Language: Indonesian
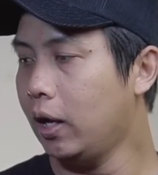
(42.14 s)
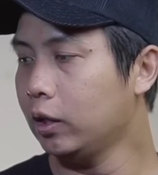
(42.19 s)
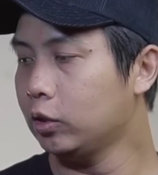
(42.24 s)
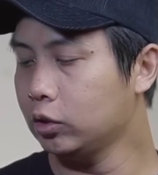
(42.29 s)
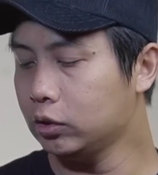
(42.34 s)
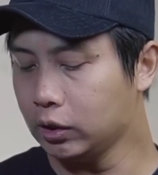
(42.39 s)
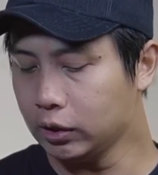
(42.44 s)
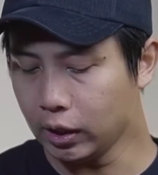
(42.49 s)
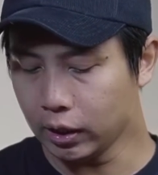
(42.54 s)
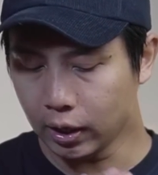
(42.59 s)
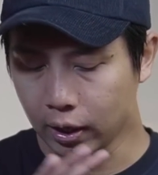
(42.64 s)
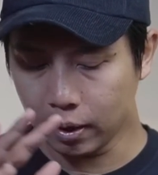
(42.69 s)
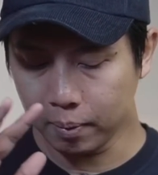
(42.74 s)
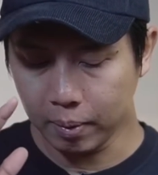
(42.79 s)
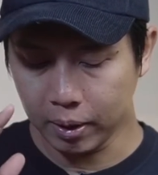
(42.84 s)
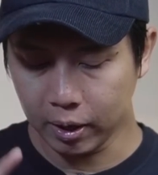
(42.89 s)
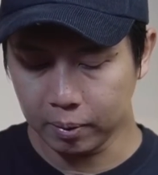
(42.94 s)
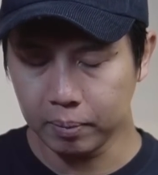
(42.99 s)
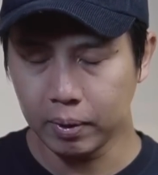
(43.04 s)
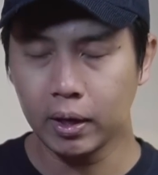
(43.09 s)
langsung saja dari
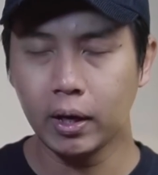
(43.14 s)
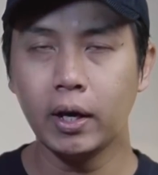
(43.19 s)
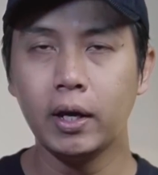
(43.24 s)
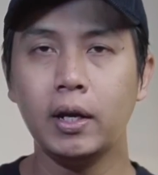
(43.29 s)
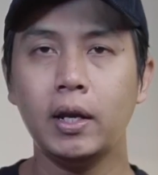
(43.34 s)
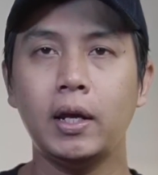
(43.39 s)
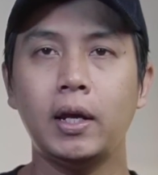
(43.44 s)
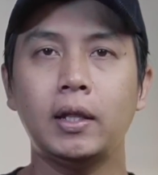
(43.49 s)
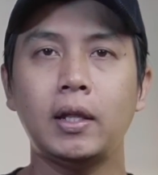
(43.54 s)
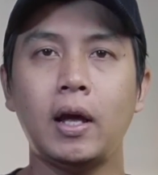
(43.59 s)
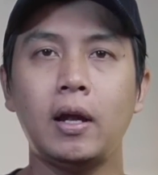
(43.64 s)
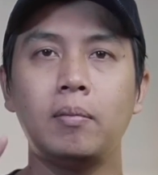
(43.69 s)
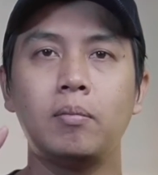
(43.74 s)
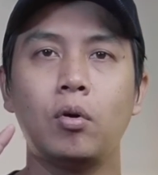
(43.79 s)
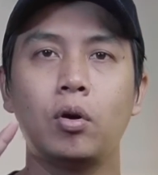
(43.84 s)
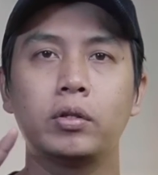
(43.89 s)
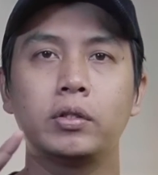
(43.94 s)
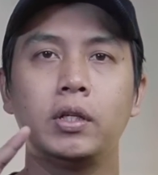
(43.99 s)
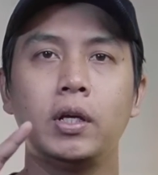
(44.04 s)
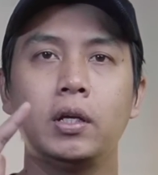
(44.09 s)
barang-barang ini kita
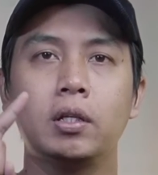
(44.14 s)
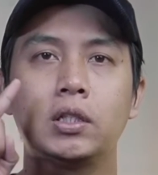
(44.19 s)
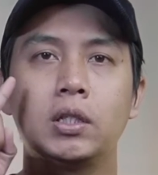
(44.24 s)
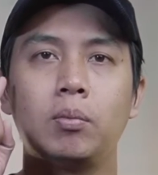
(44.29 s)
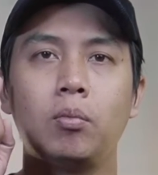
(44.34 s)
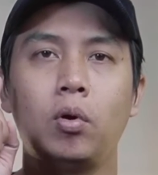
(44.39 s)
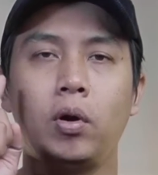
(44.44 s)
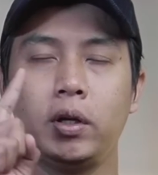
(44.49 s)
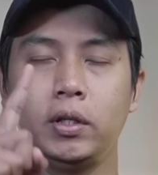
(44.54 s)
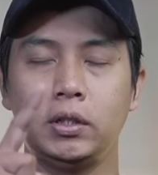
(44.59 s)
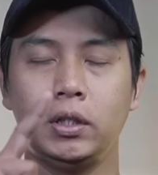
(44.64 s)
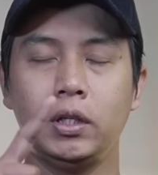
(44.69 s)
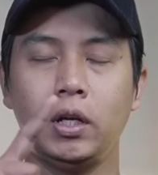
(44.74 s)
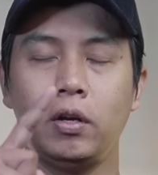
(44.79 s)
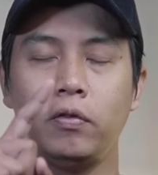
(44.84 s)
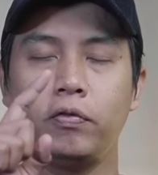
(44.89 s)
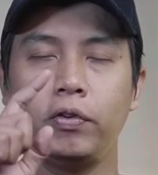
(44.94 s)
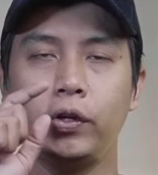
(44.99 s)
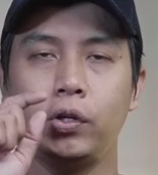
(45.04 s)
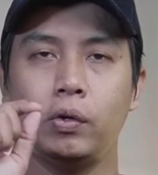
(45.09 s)
unboxing. Semoga saja
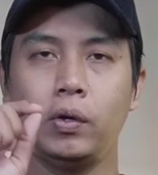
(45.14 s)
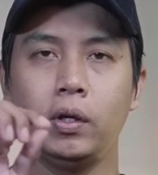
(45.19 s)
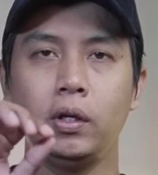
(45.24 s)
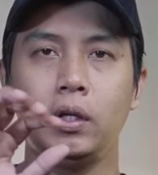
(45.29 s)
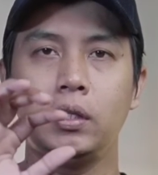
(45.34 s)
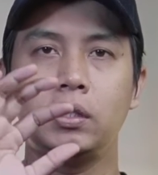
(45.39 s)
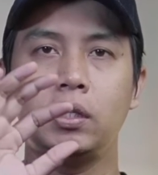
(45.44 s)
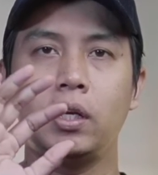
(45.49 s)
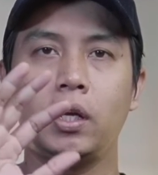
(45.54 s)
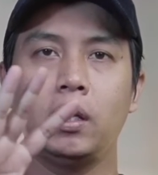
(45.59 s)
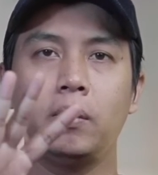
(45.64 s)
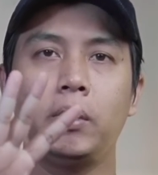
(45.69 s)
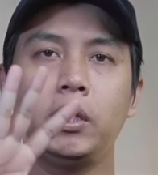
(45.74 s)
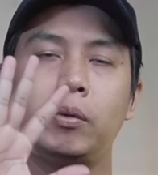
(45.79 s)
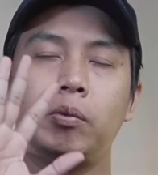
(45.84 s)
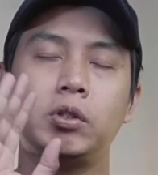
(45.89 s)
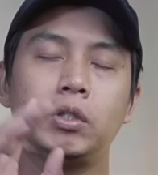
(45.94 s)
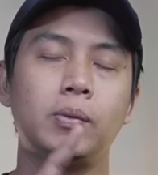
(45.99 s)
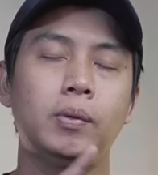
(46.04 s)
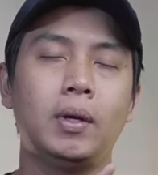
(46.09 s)
dari video ini sedikit
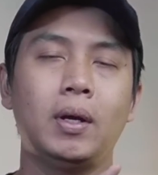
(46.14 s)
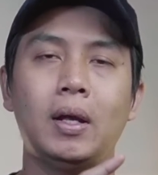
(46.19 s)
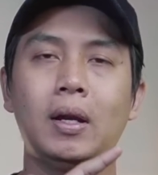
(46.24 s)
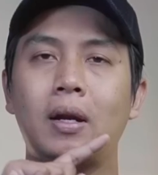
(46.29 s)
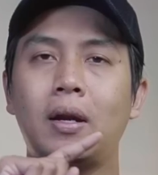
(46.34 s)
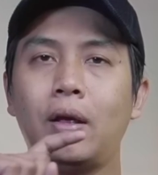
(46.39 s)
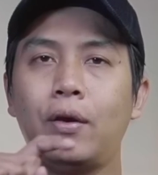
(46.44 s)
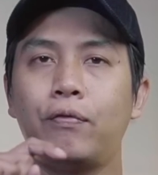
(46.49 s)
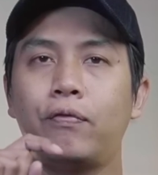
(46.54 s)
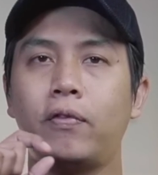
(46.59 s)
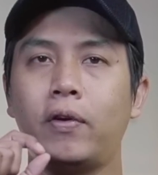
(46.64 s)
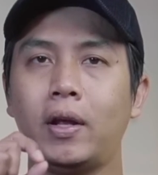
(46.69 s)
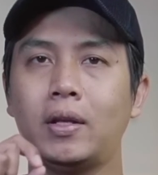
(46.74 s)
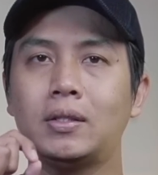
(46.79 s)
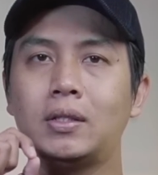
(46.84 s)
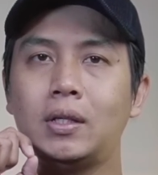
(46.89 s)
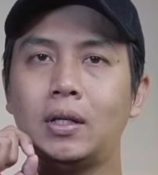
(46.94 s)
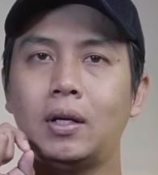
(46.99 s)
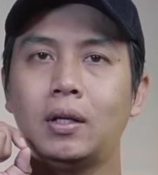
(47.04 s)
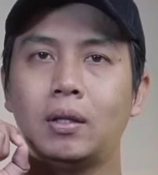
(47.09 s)
banyak bisa memberikan
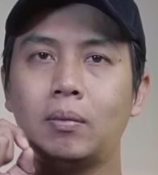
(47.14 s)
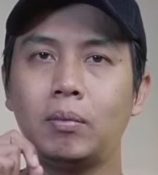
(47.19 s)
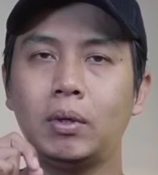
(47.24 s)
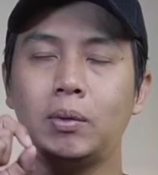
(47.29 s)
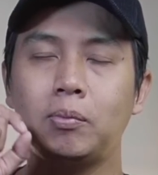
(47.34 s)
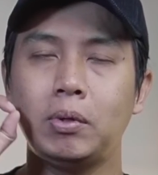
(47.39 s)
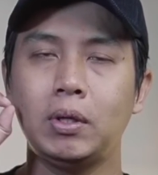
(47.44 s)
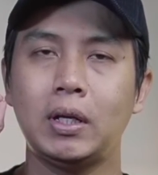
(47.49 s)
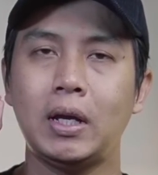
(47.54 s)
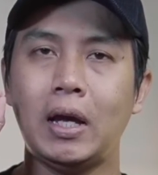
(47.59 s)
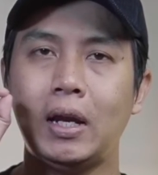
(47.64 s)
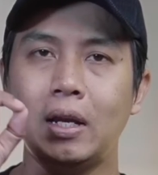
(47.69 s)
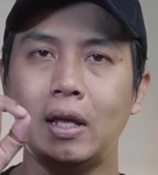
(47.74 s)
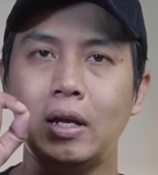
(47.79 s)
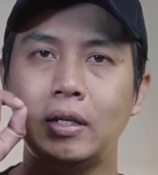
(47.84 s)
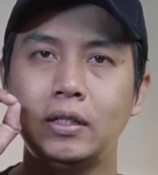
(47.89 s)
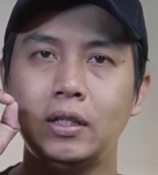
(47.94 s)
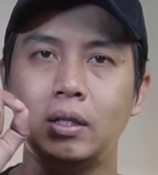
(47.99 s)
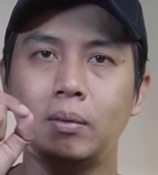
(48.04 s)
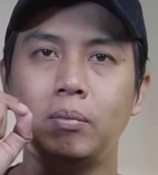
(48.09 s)
referensi ke teman-teman. Kali
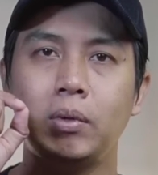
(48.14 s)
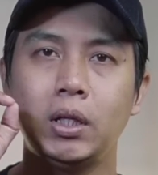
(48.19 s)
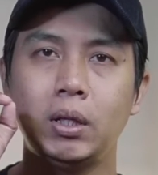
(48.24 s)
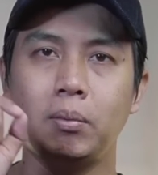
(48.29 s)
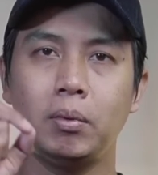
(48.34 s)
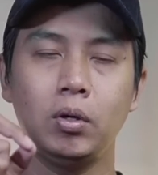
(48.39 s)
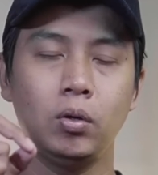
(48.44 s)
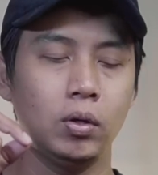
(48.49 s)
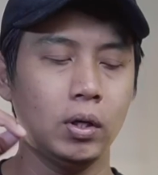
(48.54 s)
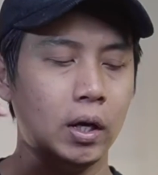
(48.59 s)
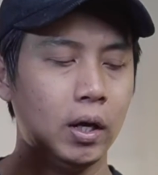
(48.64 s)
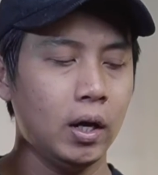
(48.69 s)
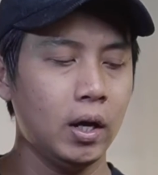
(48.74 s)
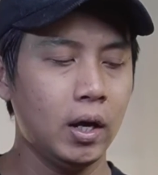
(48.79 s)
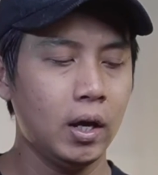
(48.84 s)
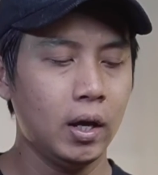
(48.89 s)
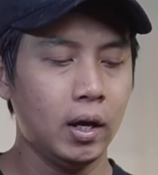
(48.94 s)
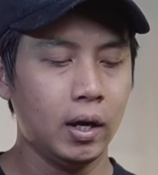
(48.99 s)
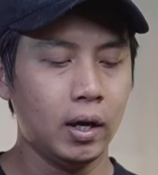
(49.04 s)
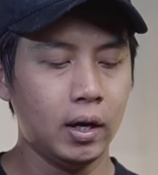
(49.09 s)
aja teman-teman udah
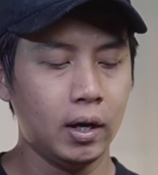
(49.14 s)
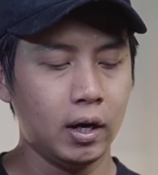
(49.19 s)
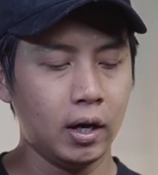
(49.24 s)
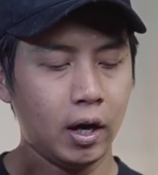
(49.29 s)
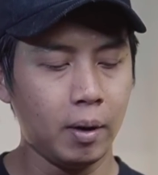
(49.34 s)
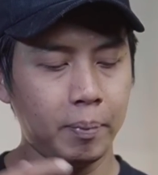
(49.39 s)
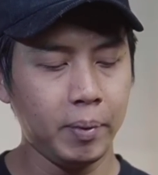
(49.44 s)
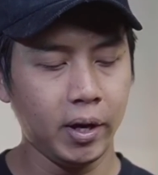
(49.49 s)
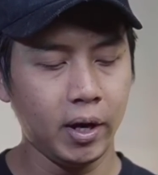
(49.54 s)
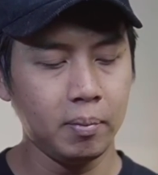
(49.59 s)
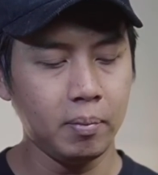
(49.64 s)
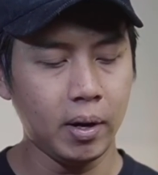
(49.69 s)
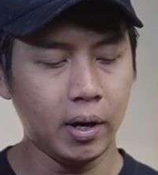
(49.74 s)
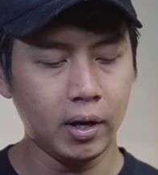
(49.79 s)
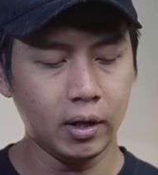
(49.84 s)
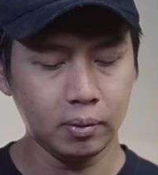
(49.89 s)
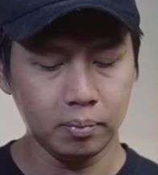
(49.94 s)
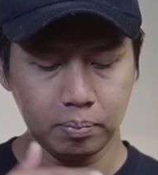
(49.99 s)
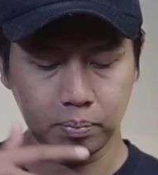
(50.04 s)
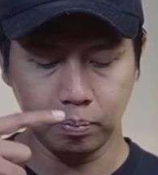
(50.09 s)
uh, kepingin
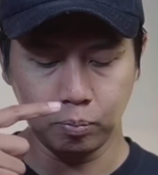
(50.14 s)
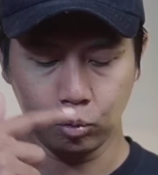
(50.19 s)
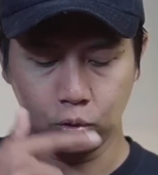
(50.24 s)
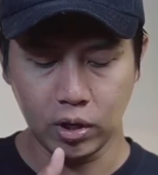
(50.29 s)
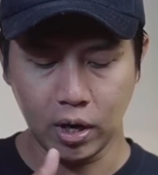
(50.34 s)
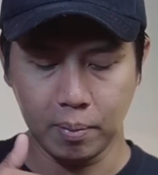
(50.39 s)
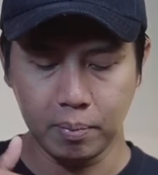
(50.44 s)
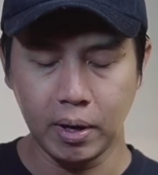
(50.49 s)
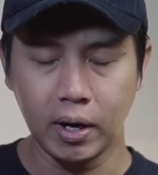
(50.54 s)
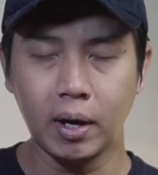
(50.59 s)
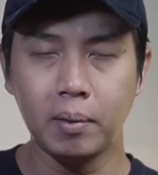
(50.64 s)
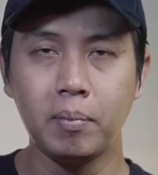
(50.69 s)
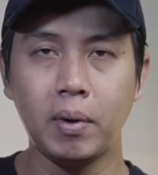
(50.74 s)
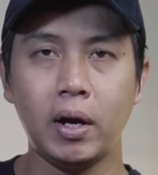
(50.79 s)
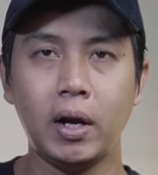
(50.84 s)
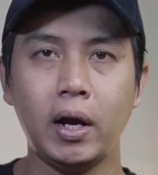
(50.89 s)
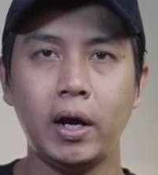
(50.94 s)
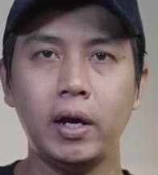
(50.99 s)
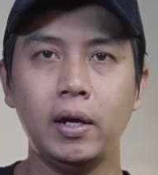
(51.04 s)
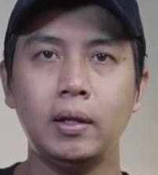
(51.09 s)
banget punya
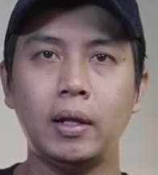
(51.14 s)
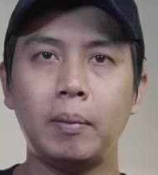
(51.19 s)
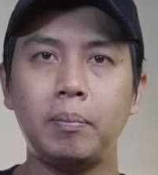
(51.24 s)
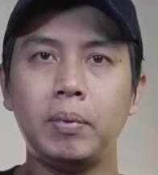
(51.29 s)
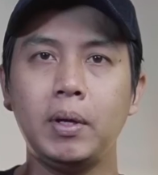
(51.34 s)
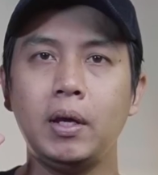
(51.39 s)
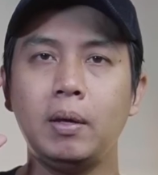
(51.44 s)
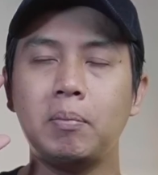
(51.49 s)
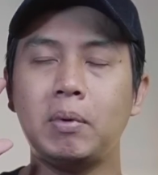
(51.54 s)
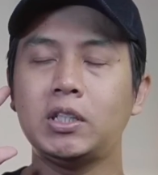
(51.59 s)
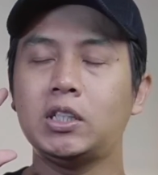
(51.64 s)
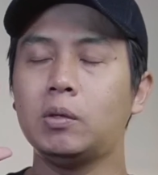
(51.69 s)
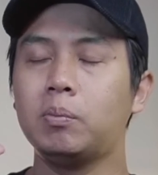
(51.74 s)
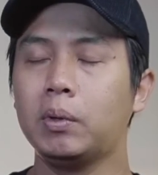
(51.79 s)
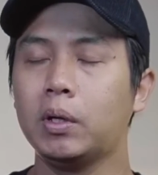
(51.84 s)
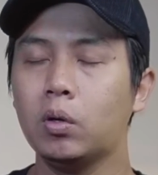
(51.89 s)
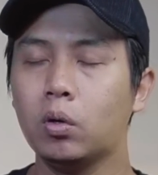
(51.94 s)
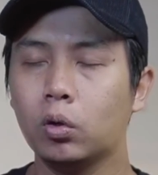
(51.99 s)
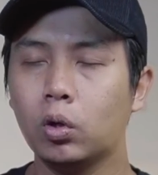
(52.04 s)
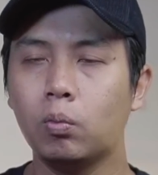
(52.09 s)
barang-barang ini tapi masih
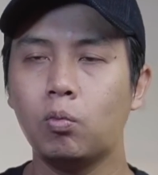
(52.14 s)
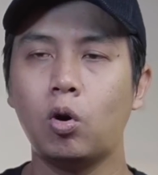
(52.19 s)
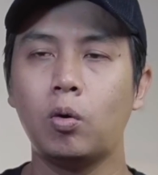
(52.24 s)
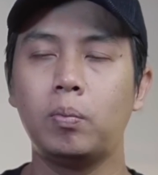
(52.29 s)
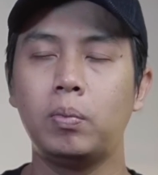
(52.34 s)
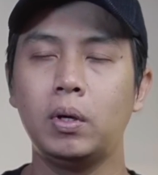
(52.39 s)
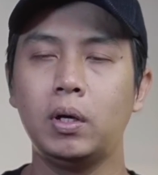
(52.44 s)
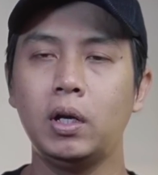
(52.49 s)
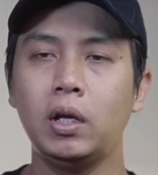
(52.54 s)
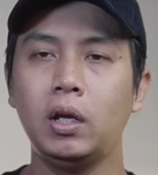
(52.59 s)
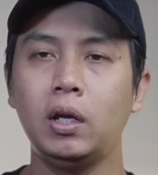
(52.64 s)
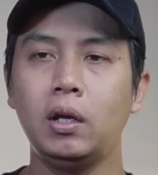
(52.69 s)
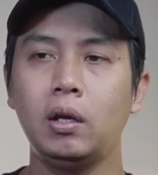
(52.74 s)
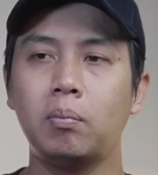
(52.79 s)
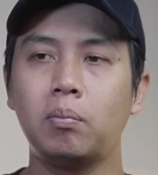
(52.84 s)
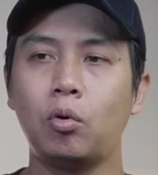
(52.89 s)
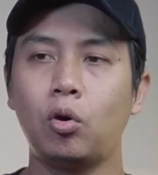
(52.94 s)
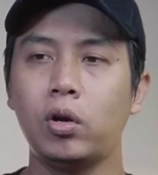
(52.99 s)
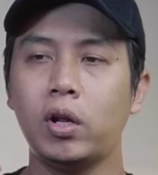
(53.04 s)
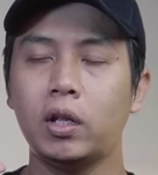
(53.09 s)
bingung tuh mau beli,
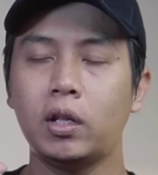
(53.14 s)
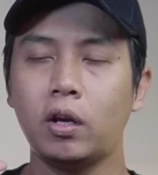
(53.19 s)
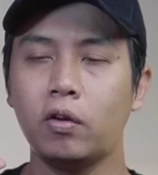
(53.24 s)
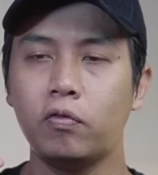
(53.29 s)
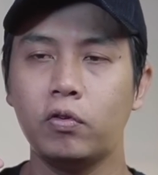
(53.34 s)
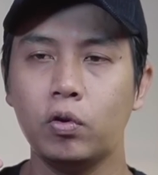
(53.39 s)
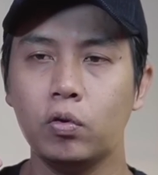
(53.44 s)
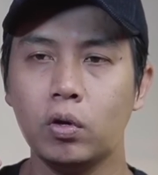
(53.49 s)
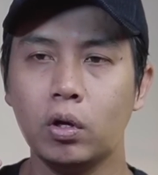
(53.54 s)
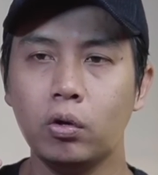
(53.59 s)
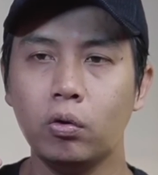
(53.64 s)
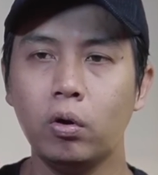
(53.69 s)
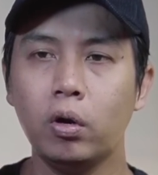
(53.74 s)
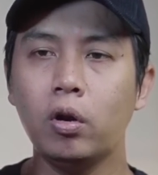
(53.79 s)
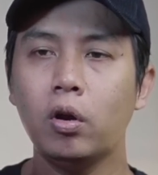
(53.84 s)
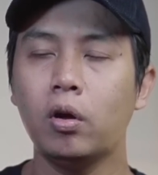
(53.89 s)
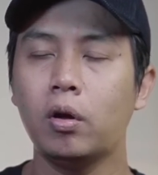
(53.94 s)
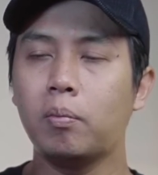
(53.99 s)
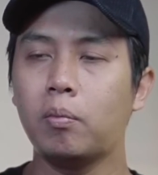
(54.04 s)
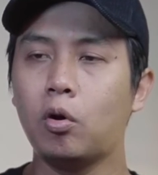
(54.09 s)
mau lihat reviewnya dulu
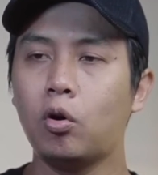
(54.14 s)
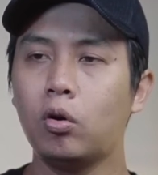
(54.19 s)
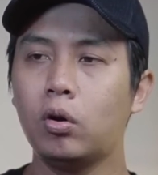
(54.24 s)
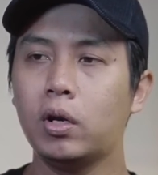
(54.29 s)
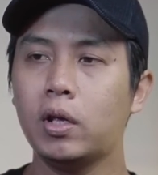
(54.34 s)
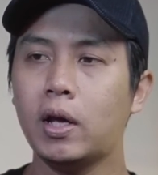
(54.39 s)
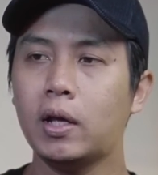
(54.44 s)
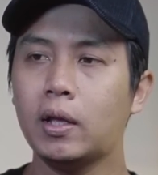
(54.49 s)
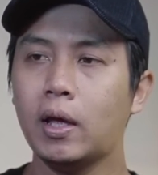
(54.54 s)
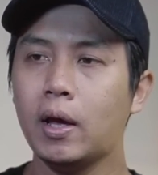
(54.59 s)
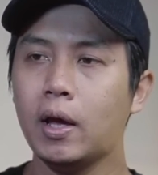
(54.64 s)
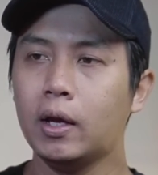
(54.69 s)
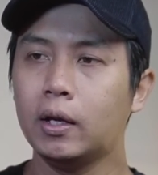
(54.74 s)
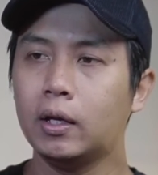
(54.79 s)
dong, mau lihat